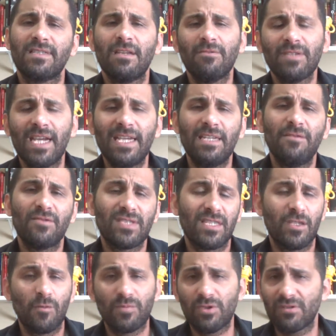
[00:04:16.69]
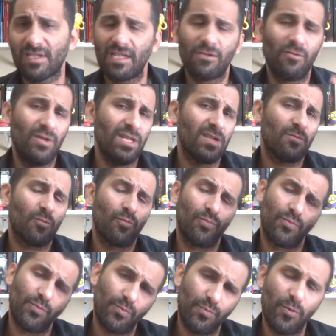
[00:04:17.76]
Então tá aí, você tem opções gratuitas,
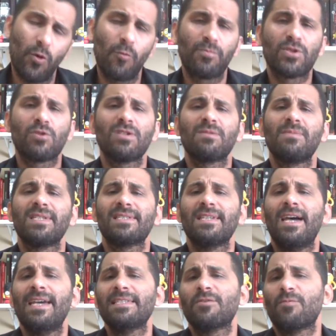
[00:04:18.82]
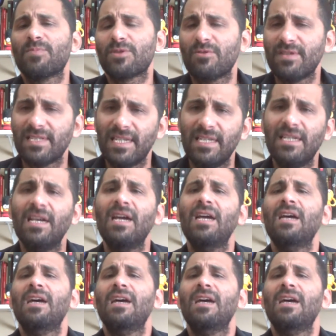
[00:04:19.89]
opções mensais, opções aí